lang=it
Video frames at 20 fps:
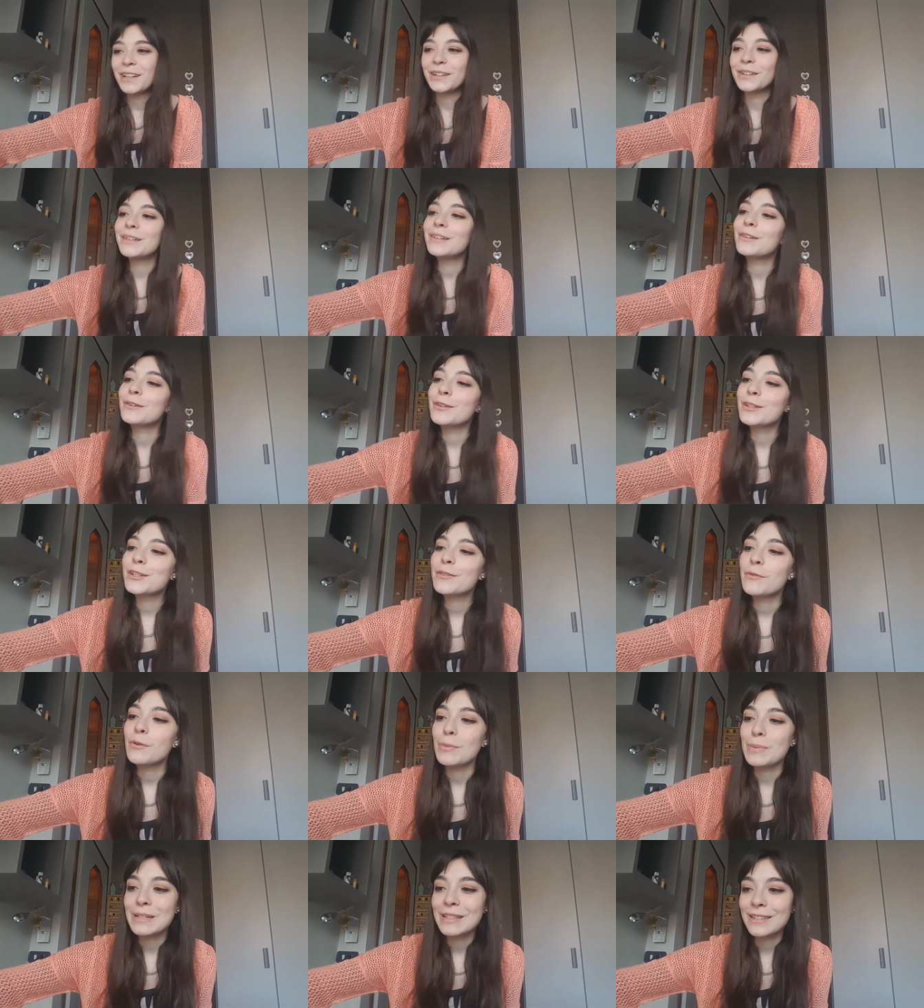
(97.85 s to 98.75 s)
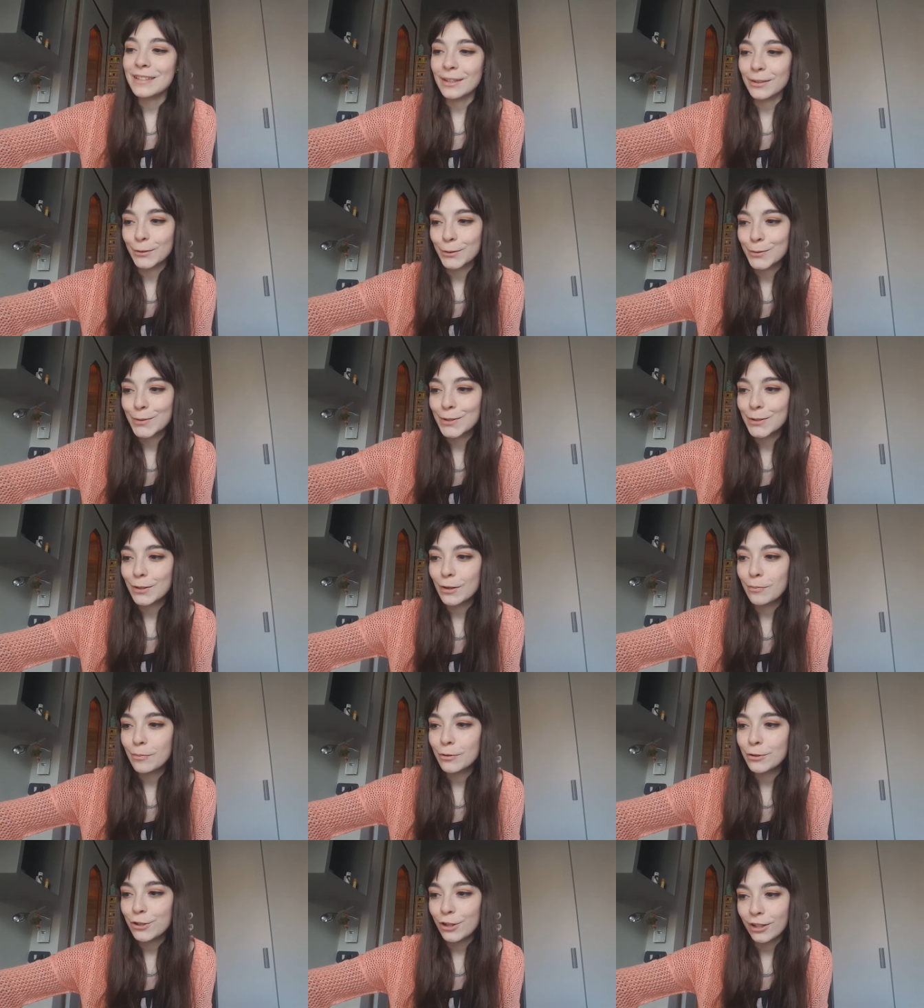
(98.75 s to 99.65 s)
Non ci avevo pensato, quando l'ho
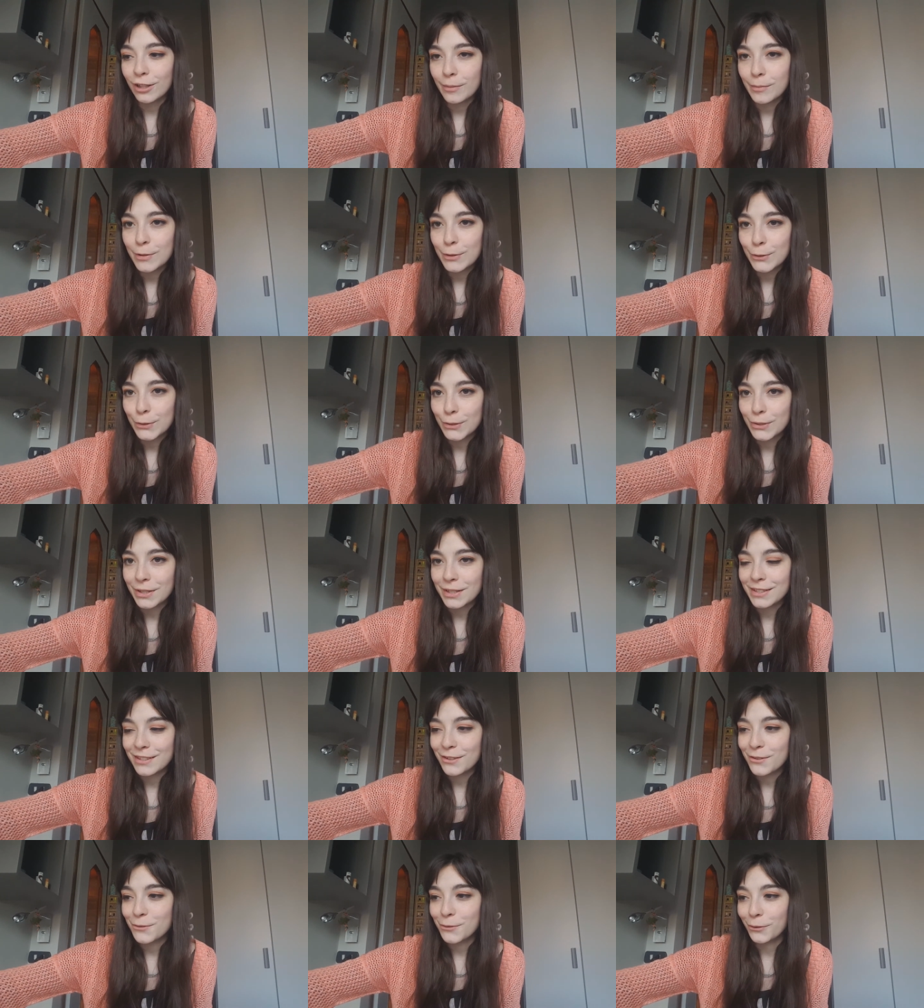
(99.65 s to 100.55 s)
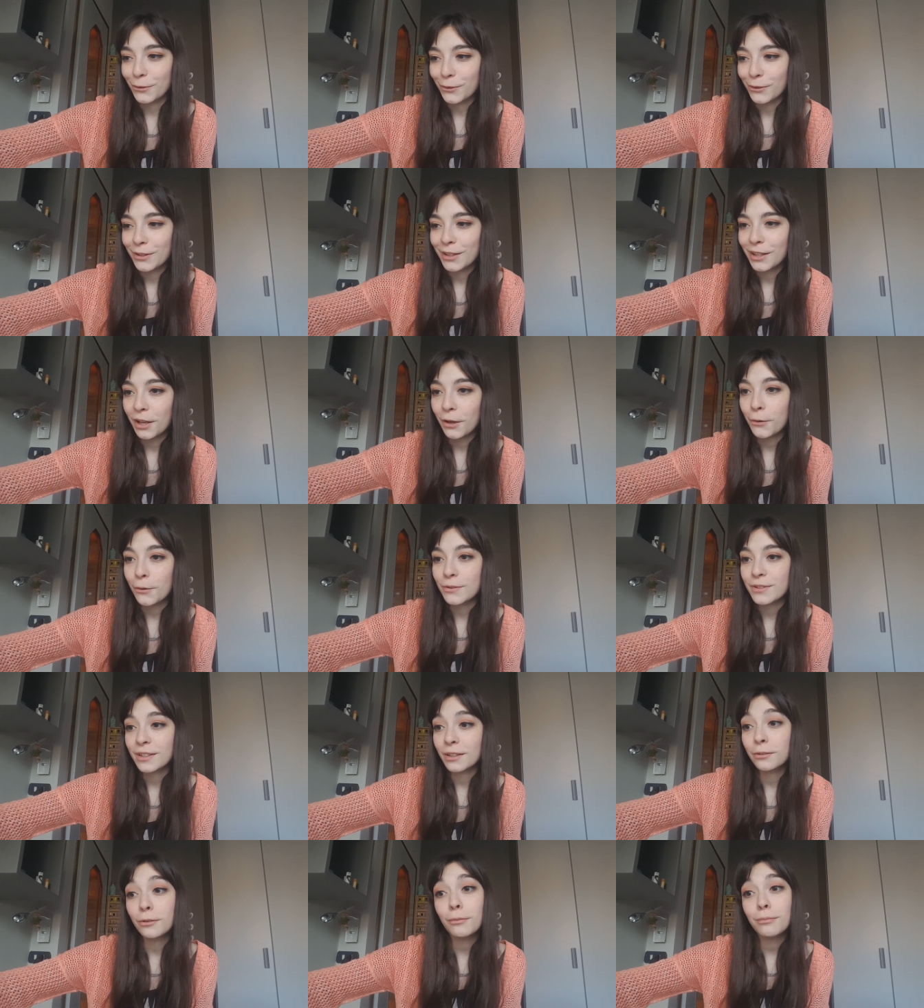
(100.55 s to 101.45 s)
appoggiata mi sono resa conto della cosa
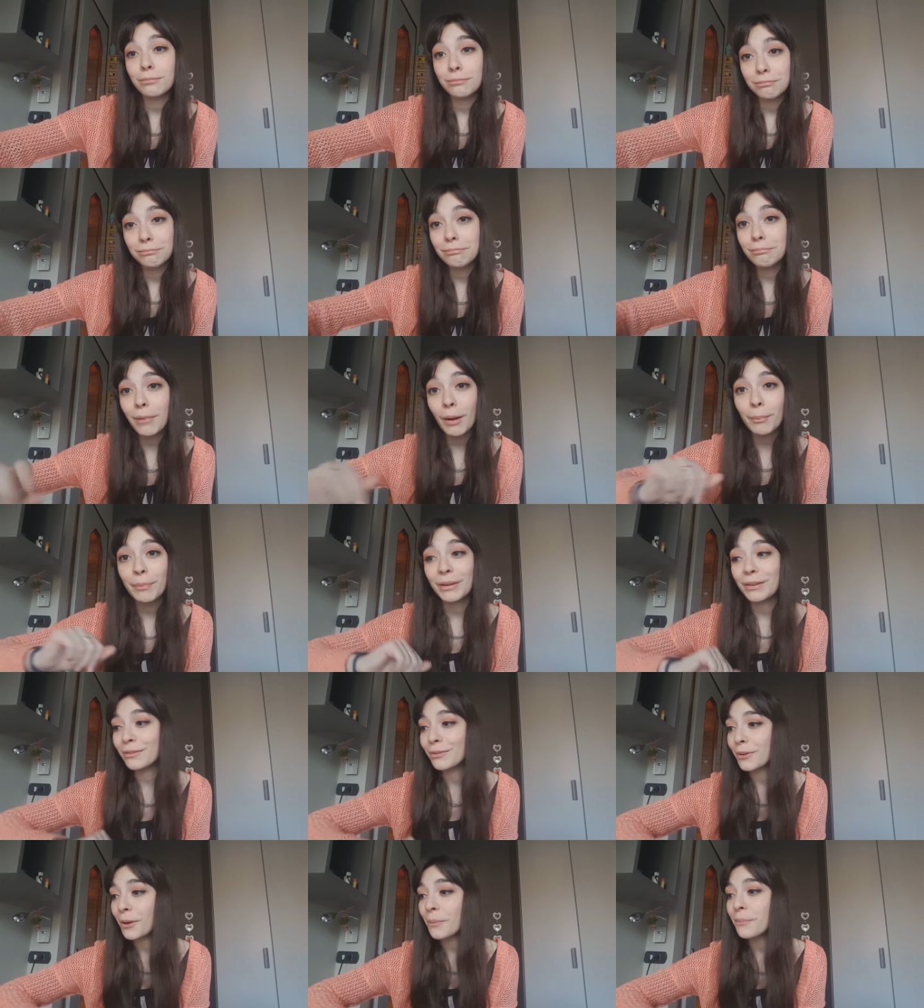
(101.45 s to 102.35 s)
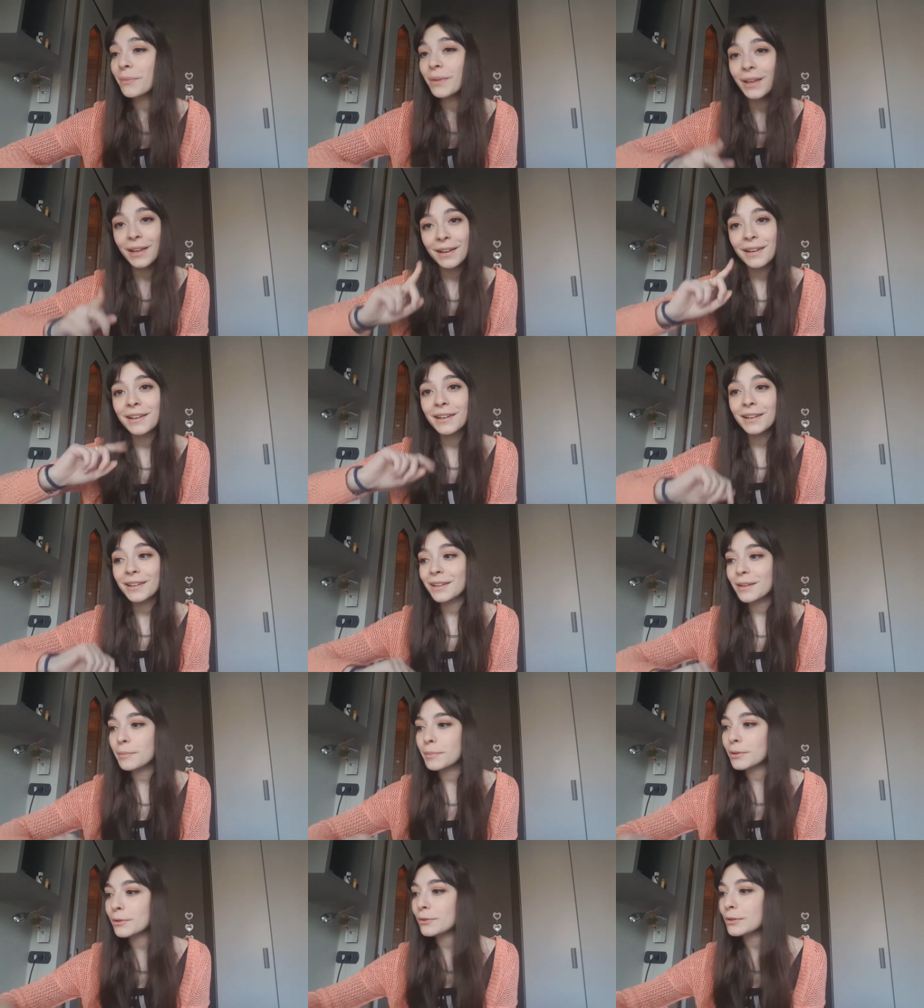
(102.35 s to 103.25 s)
e ho detto ma pensa, che
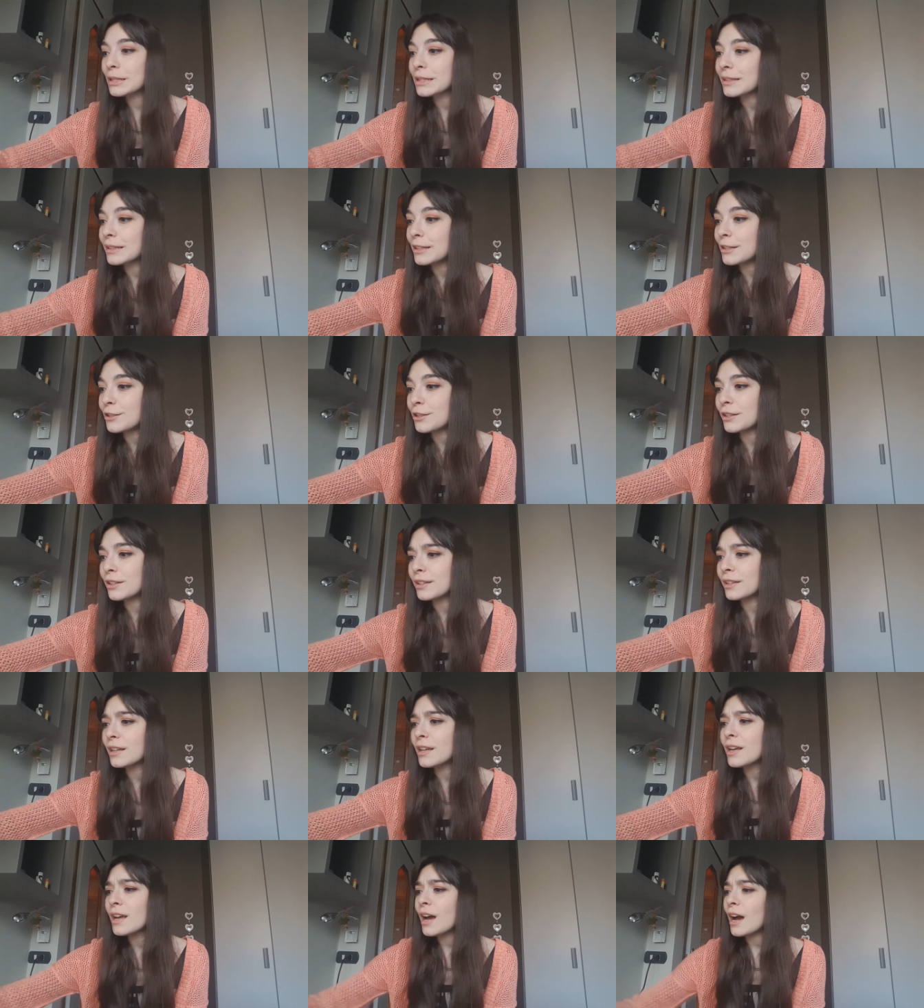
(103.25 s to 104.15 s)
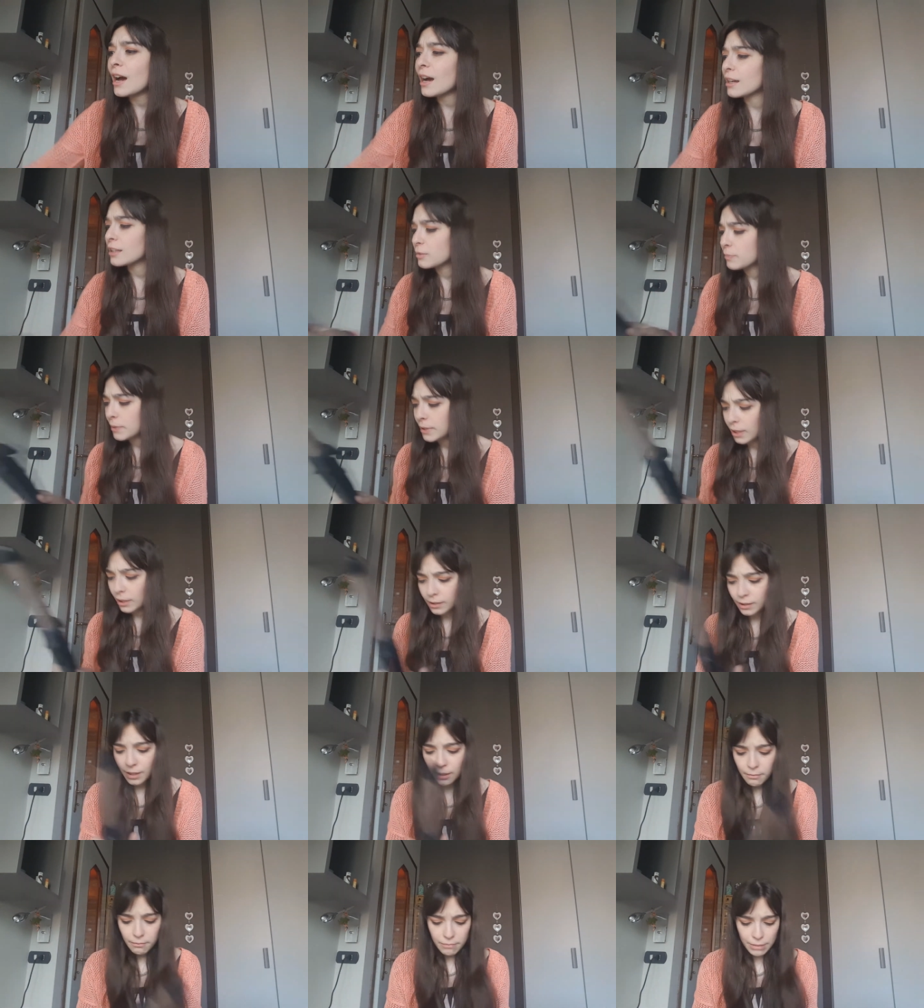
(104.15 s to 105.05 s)
persone intelligenti. Ah, aspettate,
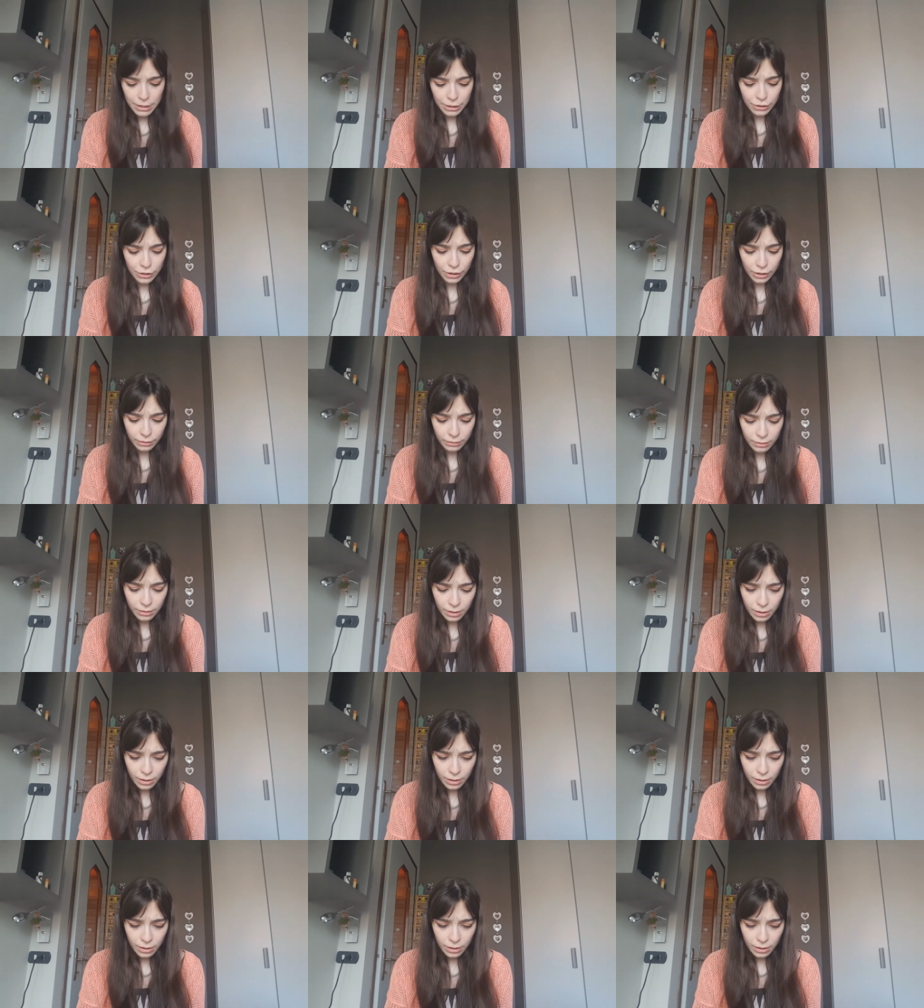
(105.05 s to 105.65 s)
lampeggia.